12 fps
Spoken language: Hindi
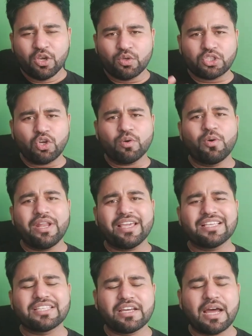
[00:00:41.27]
कुछ लोग
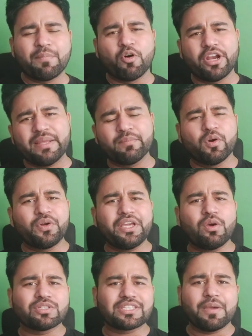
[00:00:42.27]
बोलेंगे सर आप मॉर्निंग में
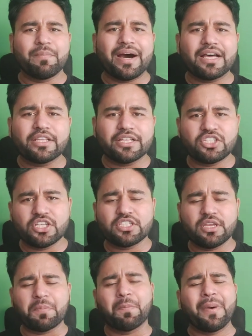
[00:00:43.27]
उठिए उसके बाद अच्छे
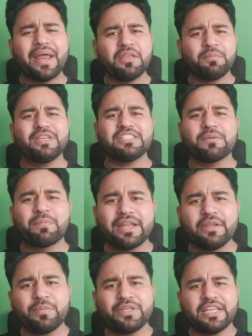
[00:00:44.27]
से आप पानी पीजिए
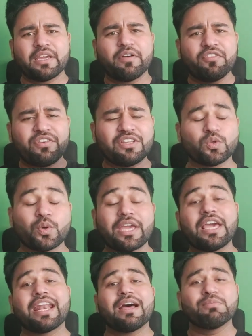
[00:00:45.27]
पानी पीने के बाद फ्रेश
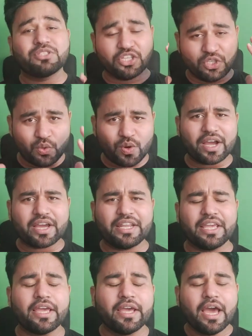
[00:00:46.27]
होकर आराम से योगा
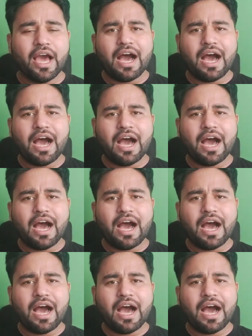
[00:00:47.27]
करिए